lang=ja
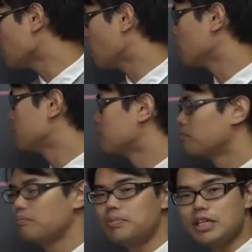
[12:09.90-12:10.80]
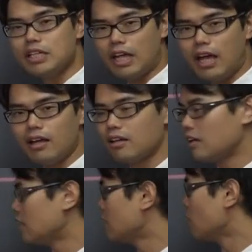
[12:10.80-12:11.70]
と B で
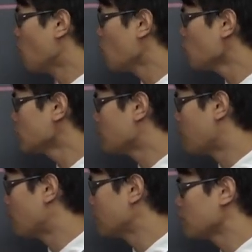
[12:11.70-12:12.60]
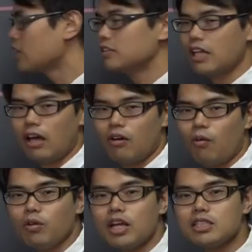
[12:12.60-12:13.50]
起こった場合の数で
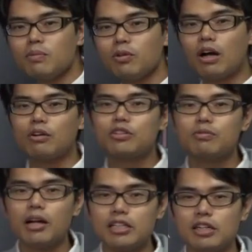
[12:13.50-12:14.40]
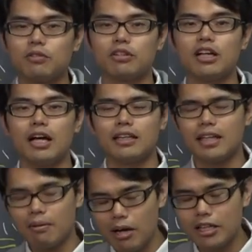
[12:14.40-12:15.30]
同じものが含まれちゃう時が
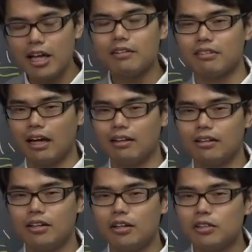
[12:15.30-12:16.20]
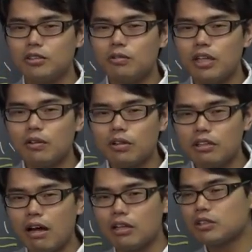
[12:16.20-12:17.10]
たまにあるんだそんな時
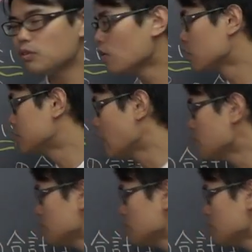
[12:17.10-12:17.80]
にはそのダ